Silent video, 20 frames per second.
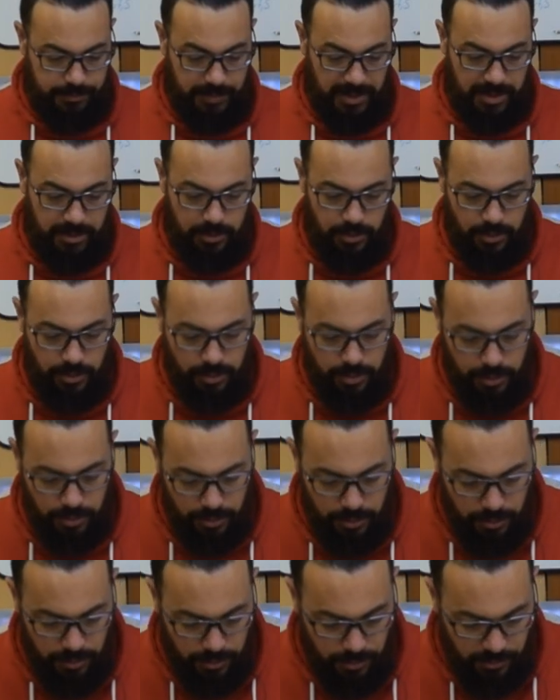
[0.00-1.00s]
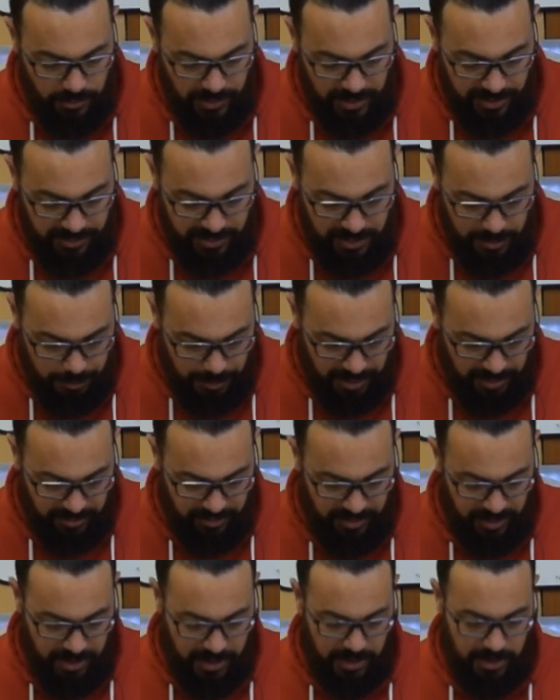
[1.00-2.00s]
Maintenant que ça c'est
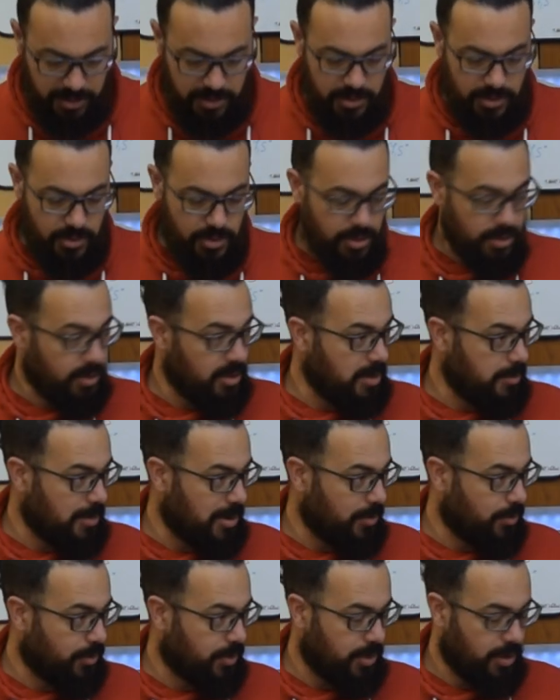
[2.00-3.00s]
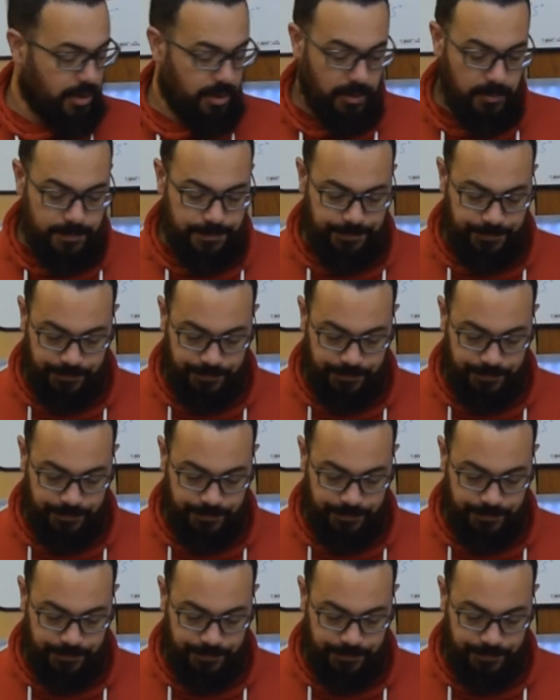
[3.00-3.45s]
parfait, je connais ma longueur.